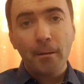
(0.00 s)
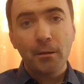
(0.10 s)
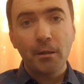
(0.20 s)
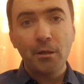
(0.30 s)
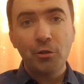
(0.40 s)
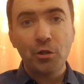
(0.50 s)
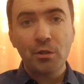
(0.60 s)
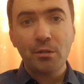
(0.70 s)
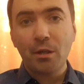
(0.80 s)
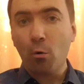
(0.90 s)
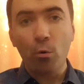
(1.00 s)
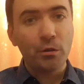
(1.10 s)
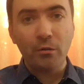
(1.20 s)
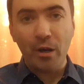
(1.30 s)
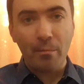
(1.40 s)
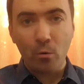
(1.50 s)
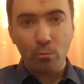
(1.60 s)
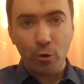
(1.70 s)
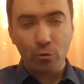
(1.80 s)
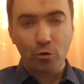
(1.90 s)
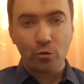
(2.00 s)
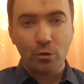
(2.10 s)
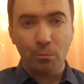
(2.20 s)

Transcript: ты через какое-то время умрешь,